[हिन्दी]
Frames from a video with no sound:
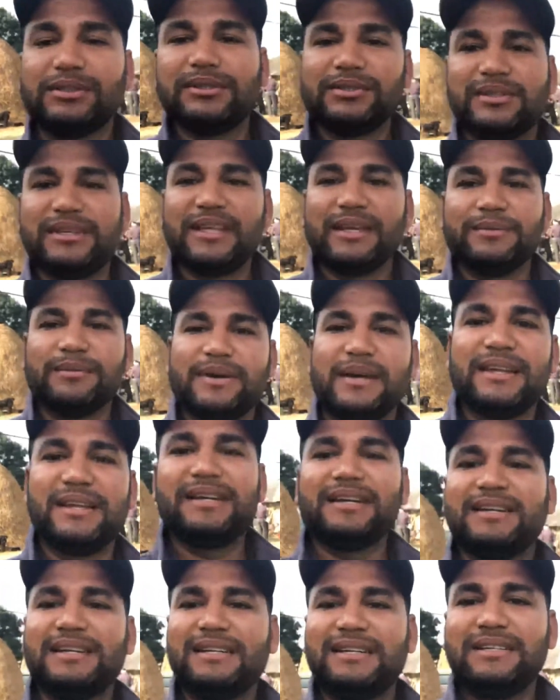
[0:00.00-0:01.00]
और ये हमारा
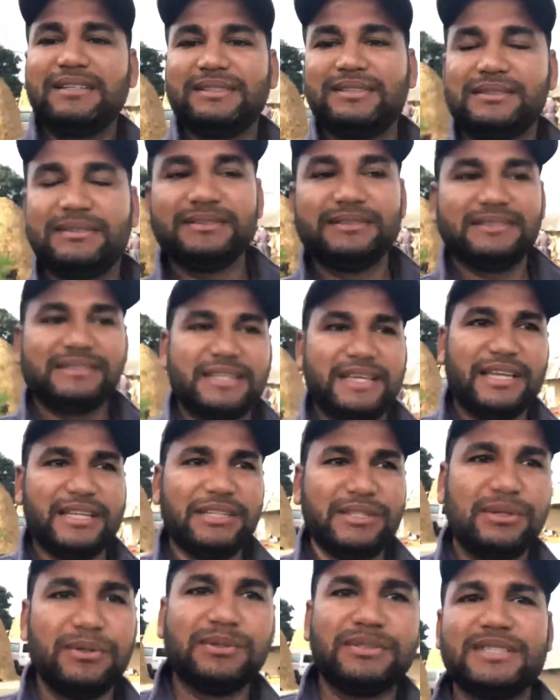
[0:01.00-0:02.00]
खेत
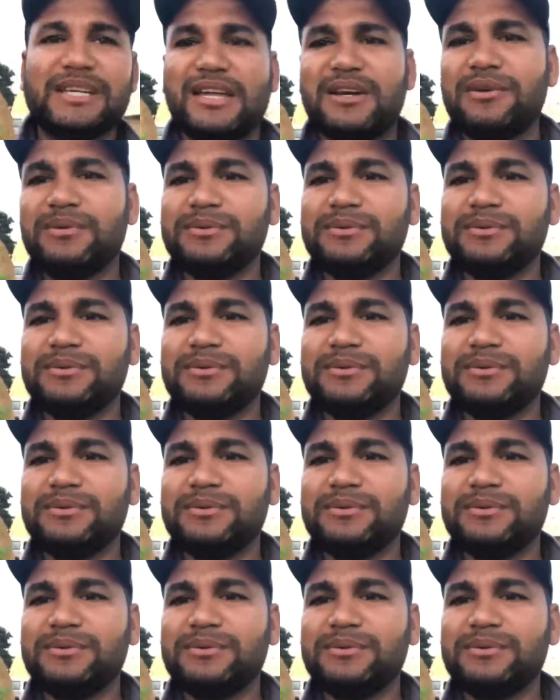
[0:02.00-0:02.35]
की ओर जा रहा